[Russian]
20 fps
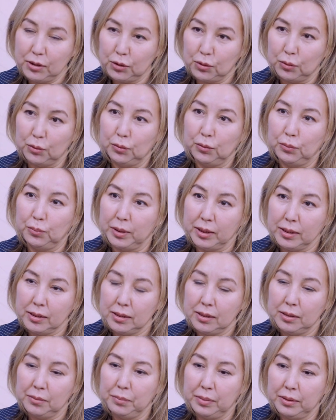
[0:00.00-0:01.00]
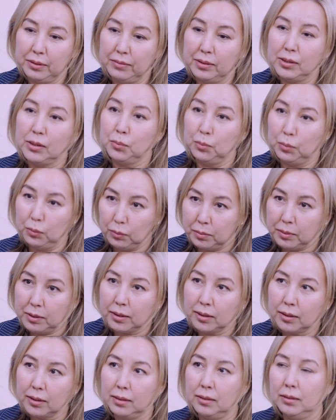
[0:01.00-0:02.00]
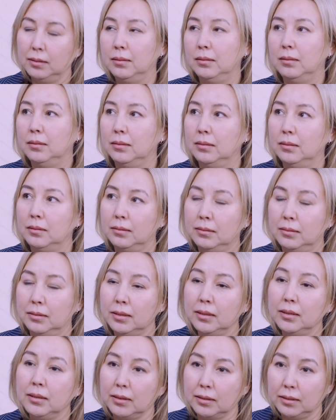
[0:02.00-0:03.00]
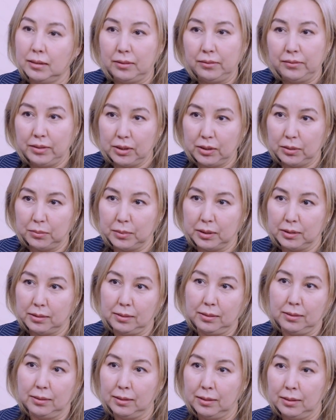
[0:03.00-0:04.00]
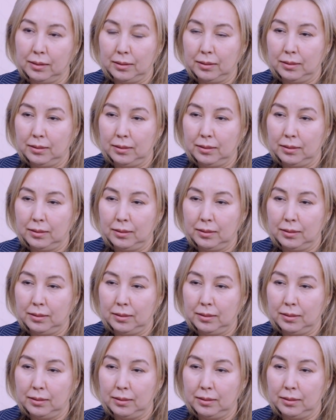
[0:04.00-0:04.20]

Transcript: что в принципе в республике а, рынок недвижимости